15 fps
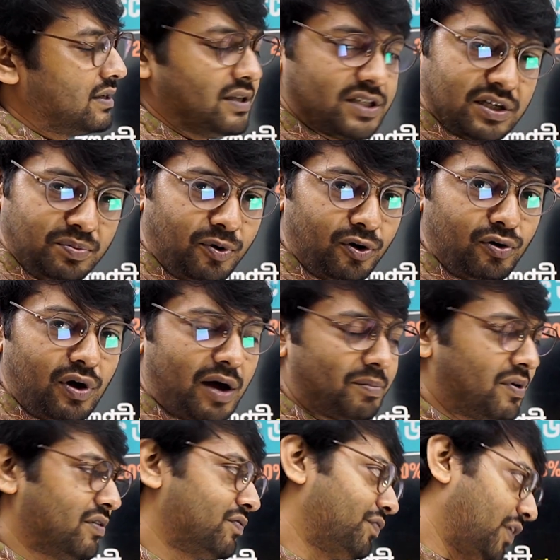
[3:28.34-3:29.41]
নিচে বলো
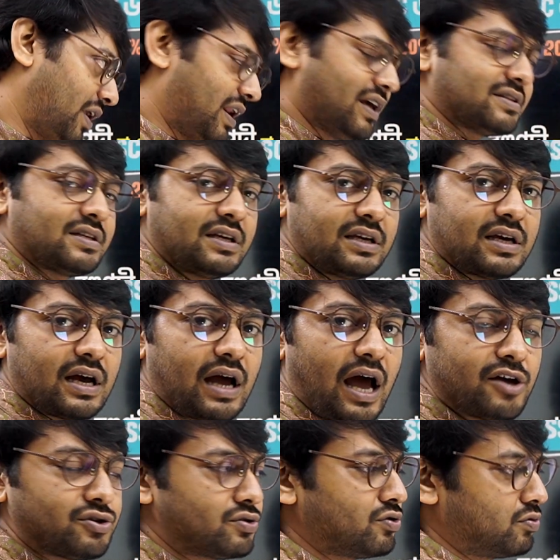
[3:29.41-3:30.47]
আমরা ফ্রি ক্লাসেই
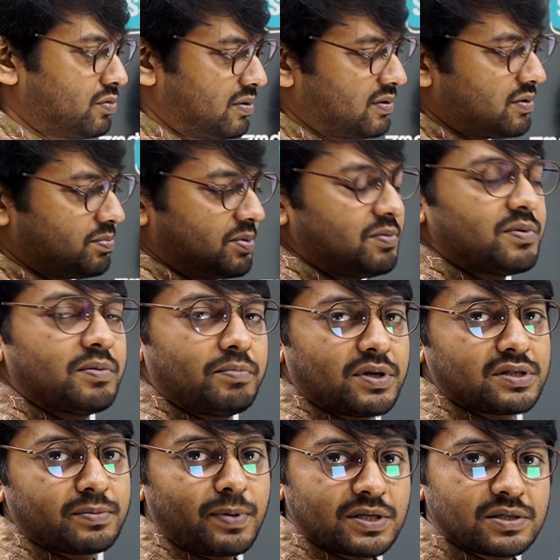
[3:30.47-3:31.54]
আয়োজন করবো আমাদের প্রিমিয়াম
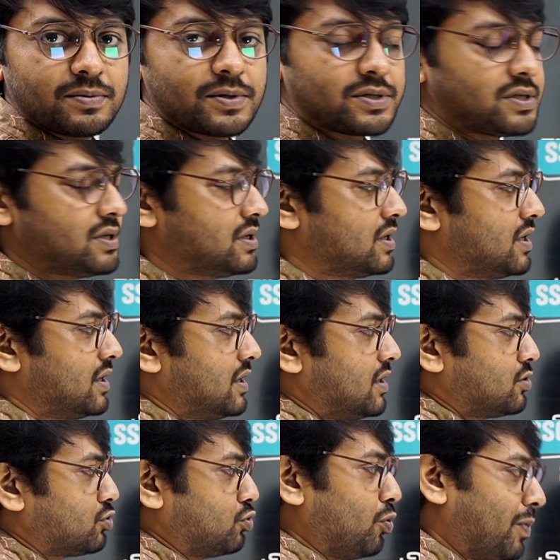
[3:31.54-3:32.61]
ব্যাচের পাশাপাশি
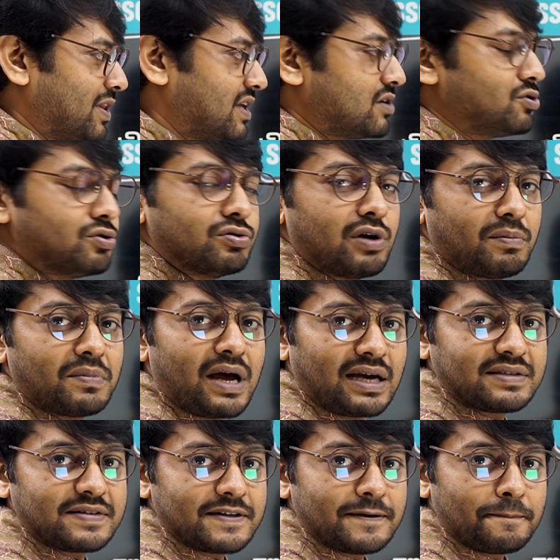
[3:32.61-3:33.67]
তোমাদের জন্য আমরা
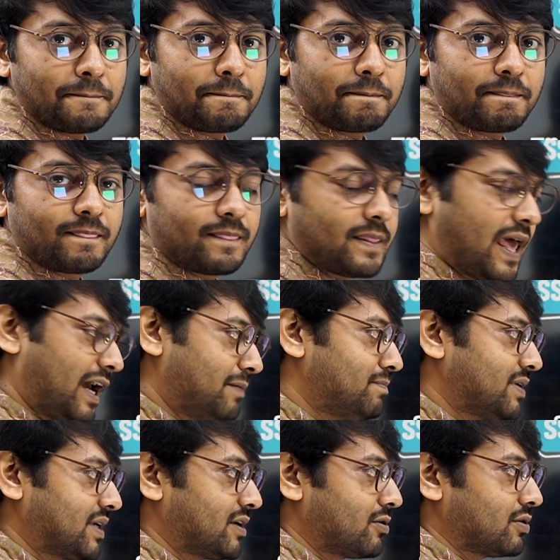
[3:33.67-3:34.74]
আসি এক
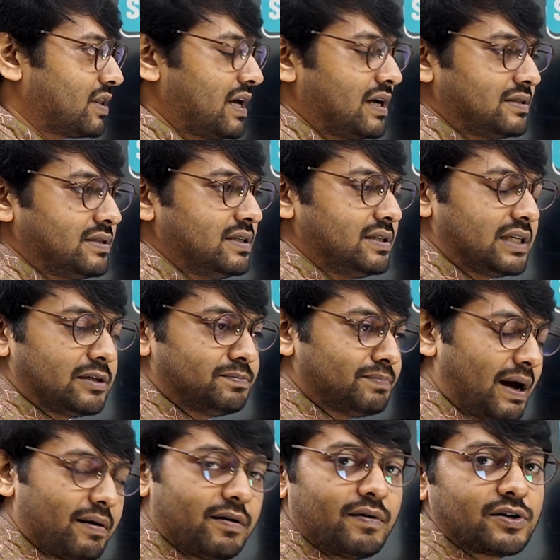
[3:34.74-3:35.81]
বাক্যের কথায় আসি কারণ
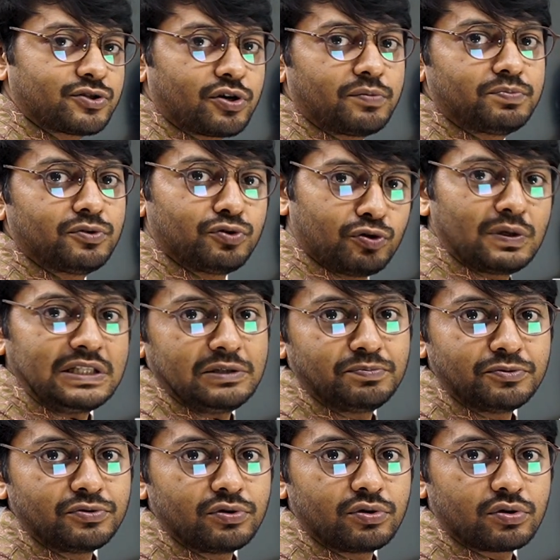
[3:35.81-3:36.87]
বাবা মার স্বপ্ন তোমাদের
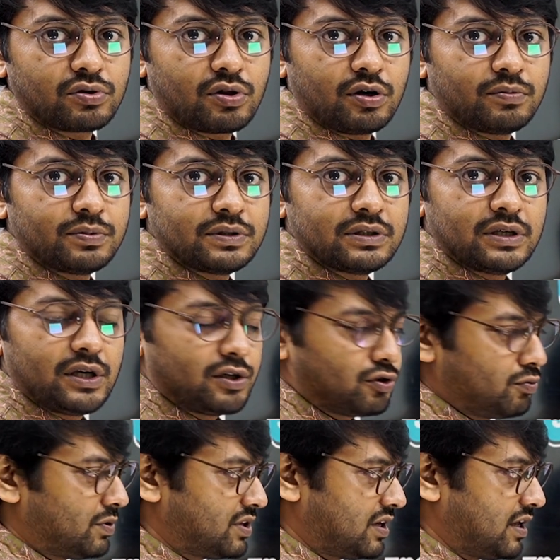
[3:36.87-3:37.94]
পূর্ণ করতে হবে
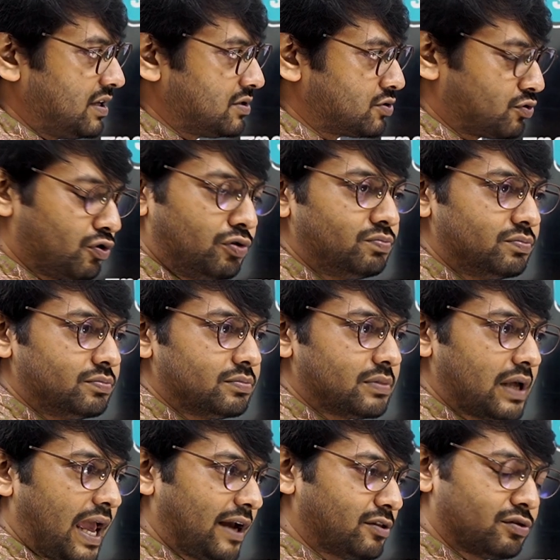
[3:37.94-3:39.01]
তোমাদের এই শ্রম
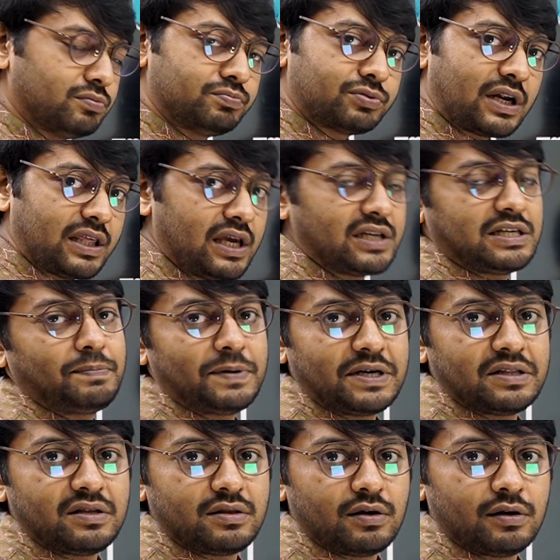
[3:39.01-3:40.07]
একদম পুরো এটে
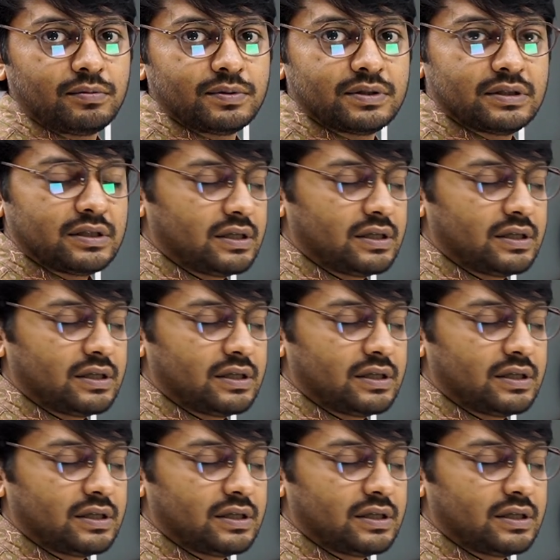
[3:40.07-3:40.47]
পেটে দিতে হবে